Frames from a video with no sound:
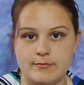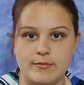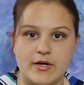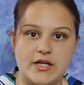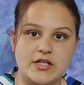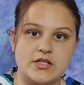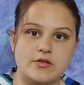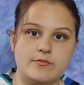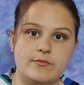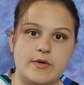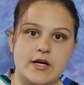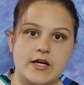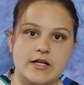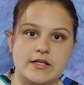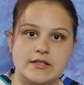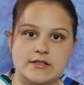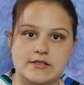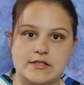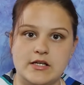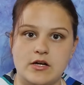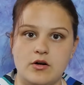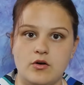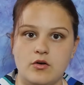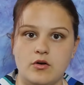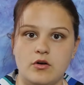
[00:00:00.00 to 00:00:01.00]
Manche machen
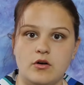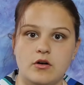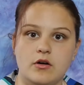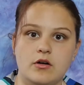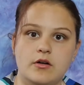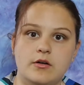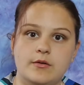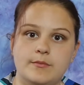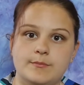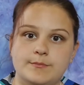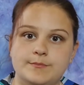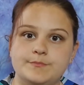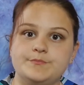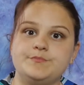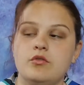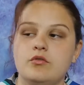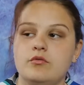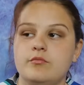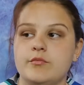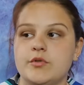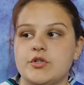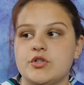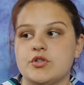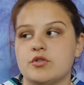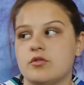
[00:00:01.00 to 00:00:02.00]
es auch ähm, nur
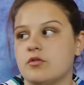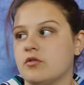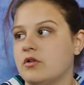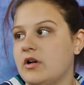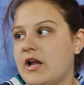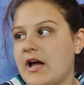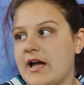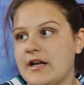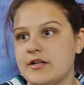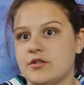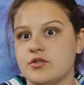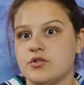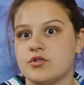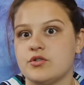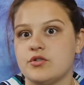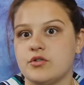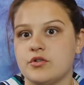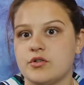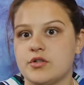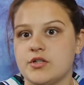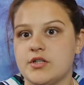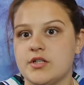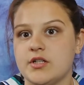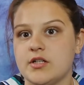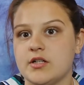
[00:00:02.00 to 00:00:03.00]
mit
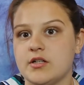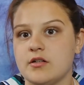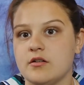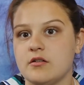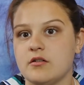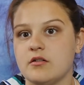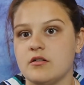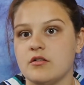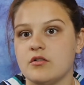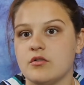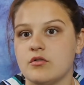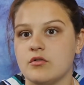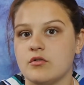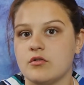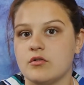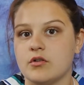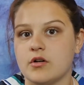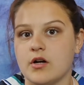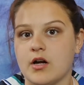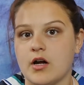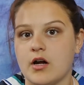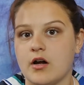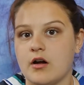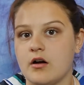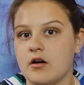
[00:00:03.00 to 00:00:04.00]
Schokoladenstückchen
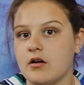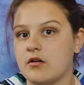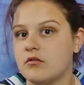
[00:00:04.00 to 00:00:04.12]
oder